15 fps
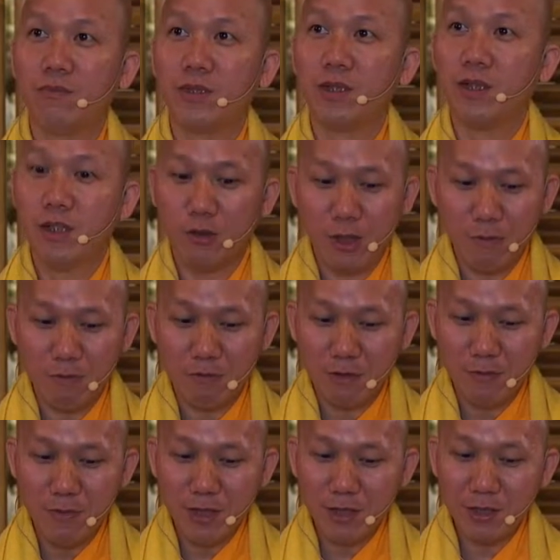cho nên lúc đó mình
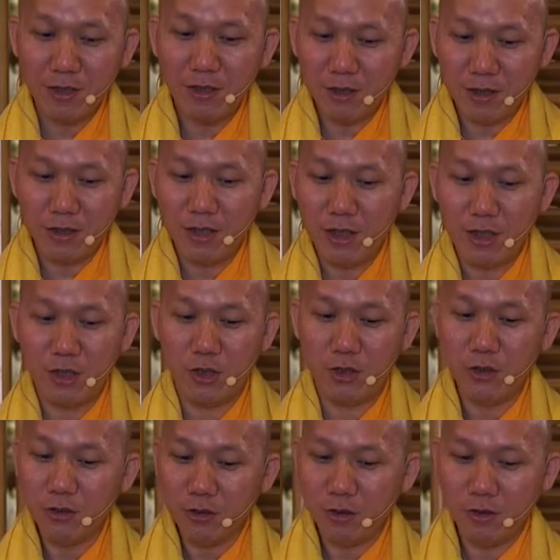phải biết cái đó là gì
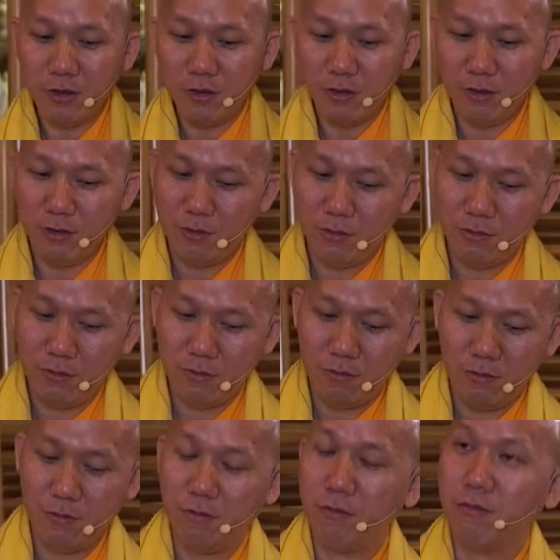hương tổ
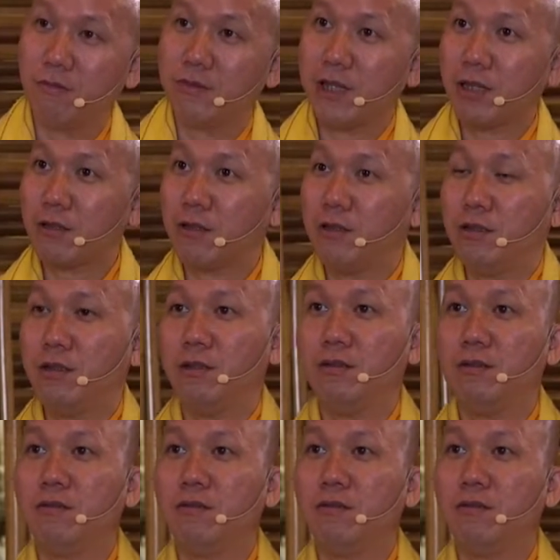sắc tổ